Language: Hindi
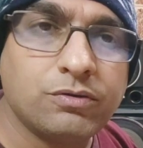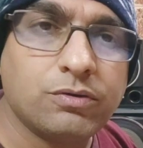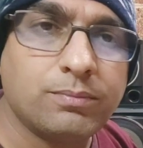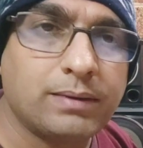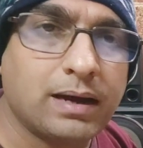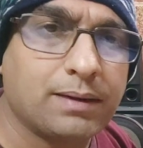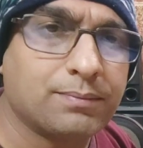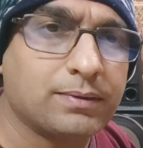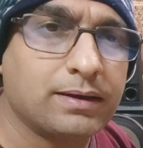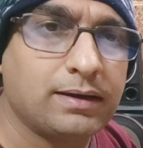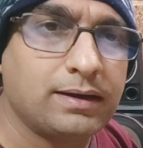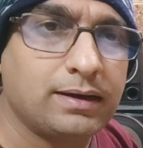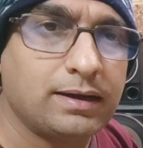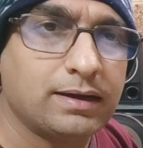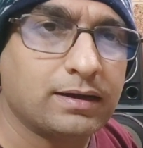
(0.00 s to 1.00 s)
जो मैं आपके
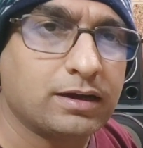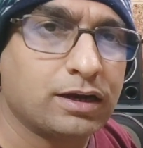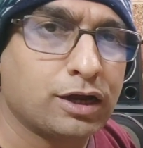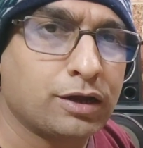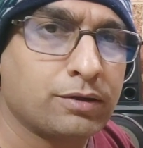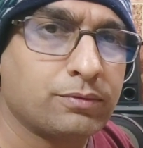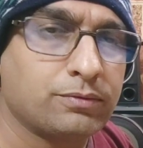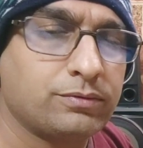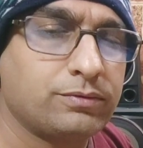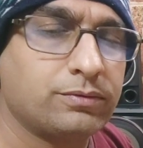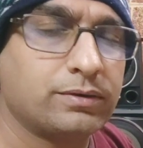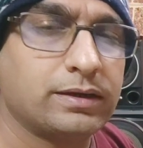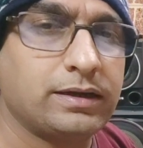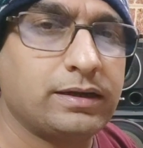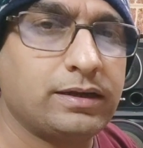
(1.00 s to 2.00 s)
लिए लेकर आया हूँ जो
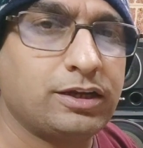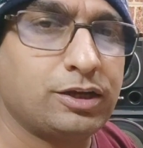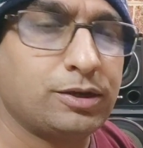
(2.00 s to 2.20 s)
कि